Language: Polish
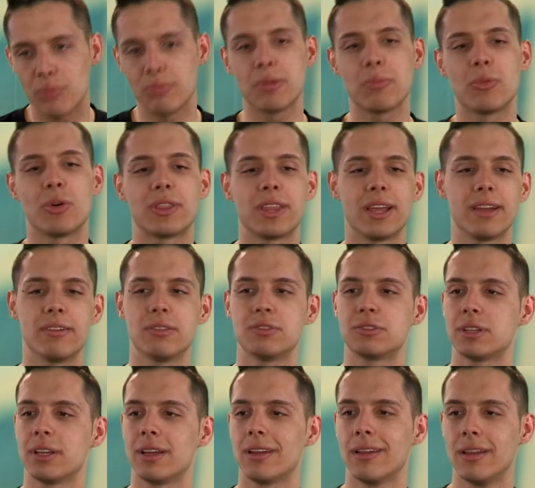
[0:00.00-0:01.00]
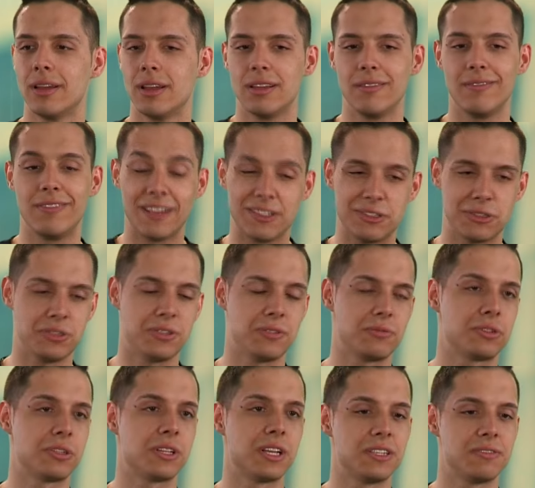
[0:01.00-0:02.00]
mimo tego, że wie, że
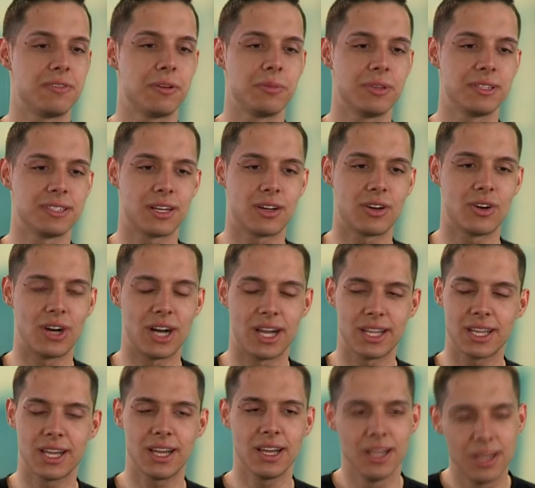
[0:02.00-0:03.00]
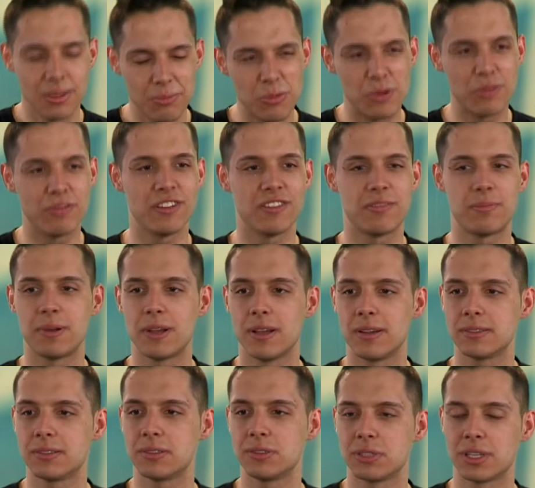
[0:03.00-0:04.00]
dziewczyna jest we mnie zakochana, mówi
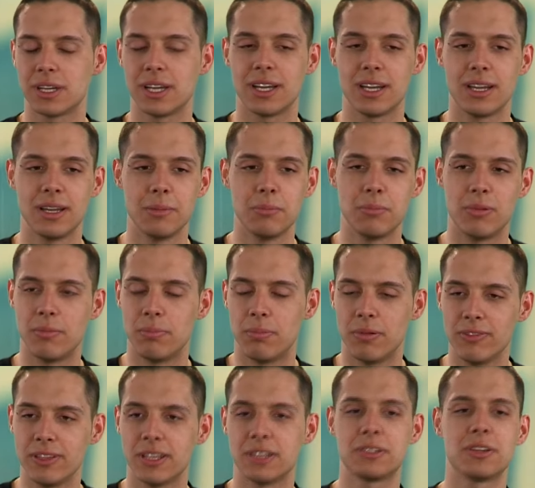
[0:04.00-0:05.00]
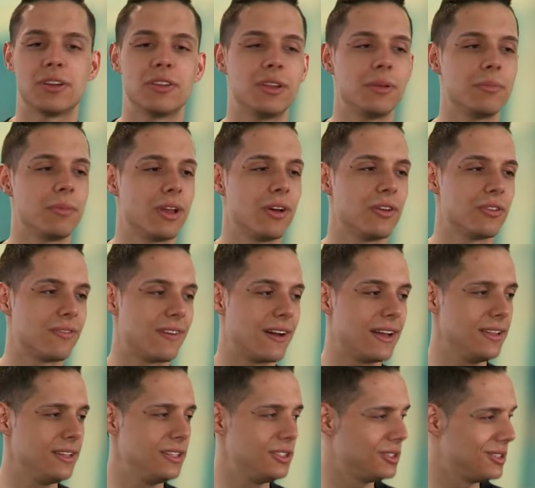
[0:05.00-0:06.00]
wprost, że po powinna się ode mnie
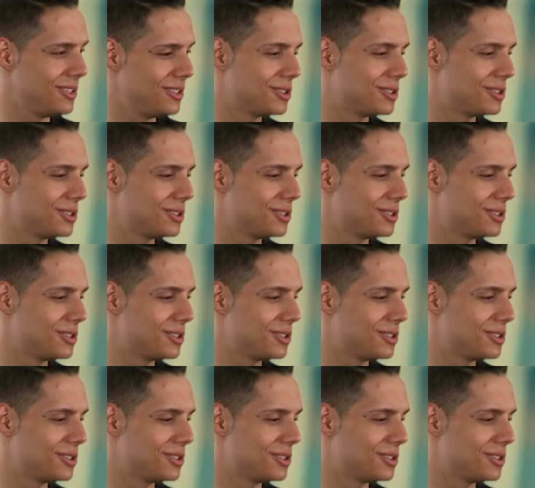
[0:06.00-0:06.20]
odwalić i